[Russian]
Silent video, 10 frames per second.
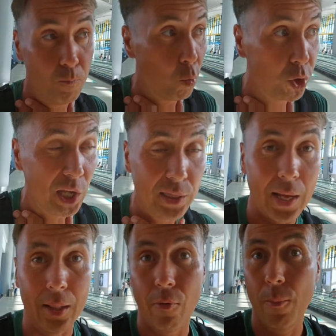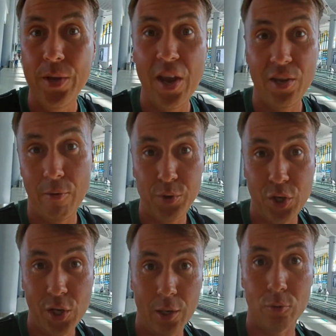вот до талого, мне они
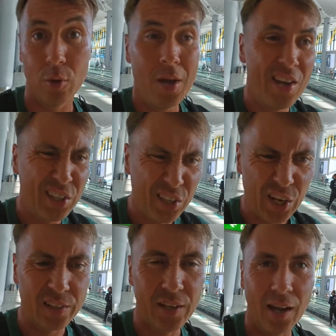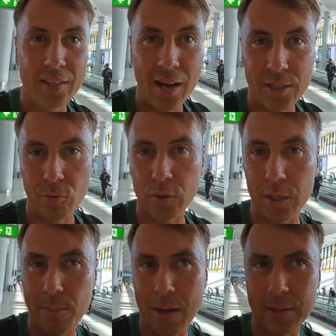вообще не лезут. Сейчас я отказываюсь
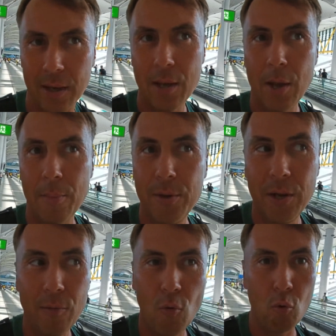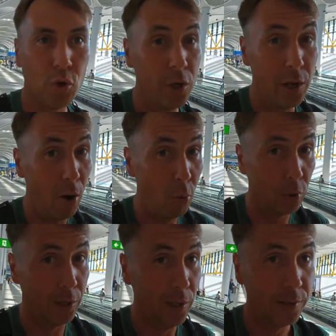от мяса, мне его уже
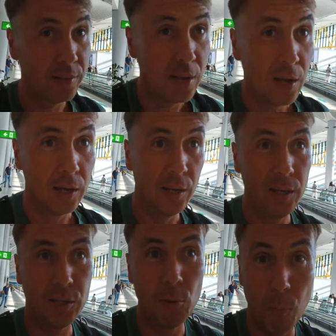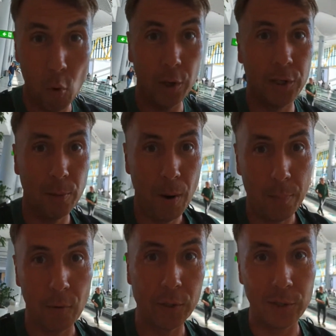неохота есть, и тем более
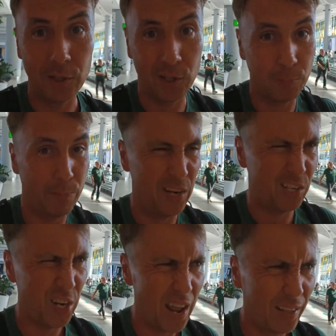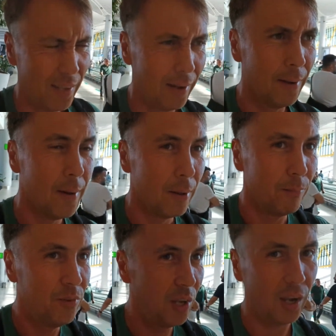кебабы вот эти пережаренные,
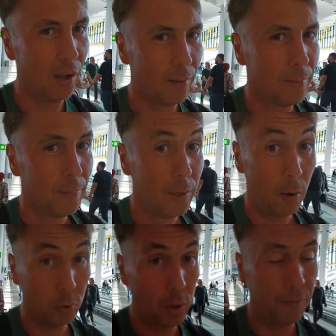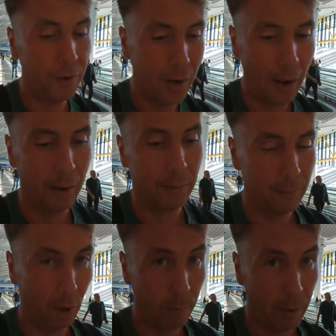не. Я вот кофейка
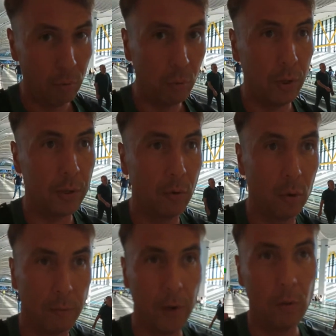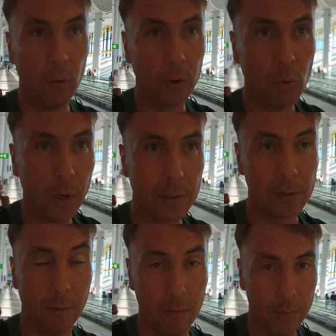долбанул их, двойного
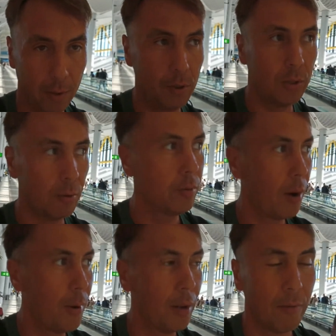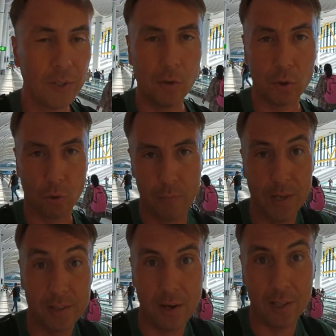турецкого, мне вот этого нормально хватило, чтобы у
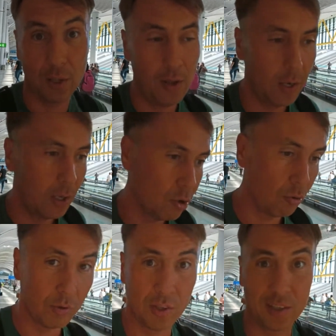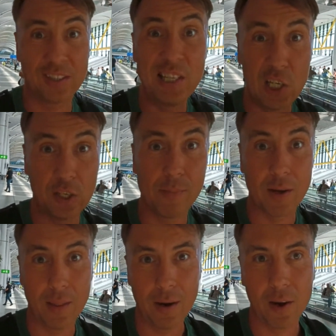меня заряд энергии, слышите
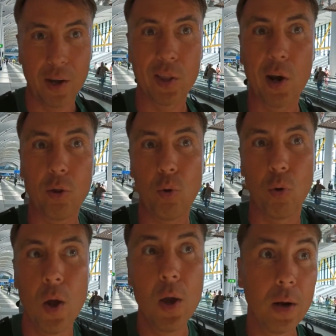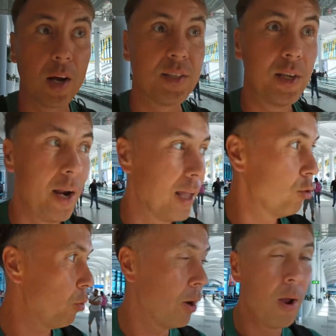меня, да, как я тараторю, как
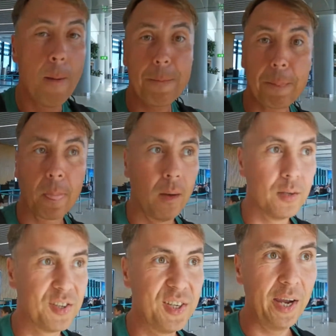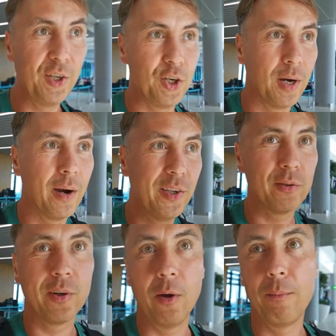зарядной зайчик,
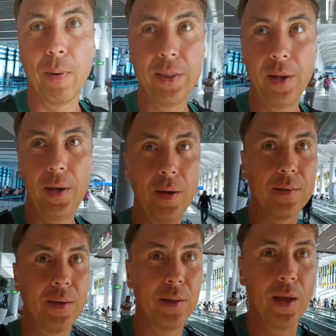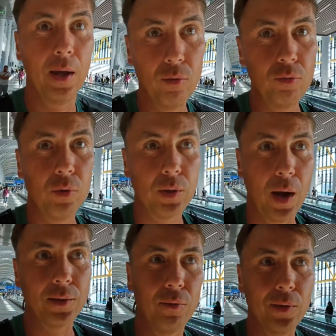хотел сказать, батарейка зарядная, ну вот
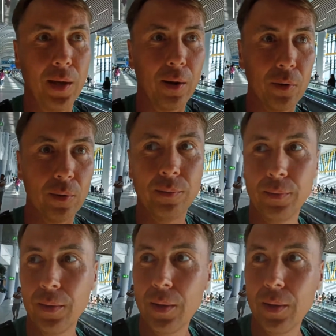как-то вот так вот.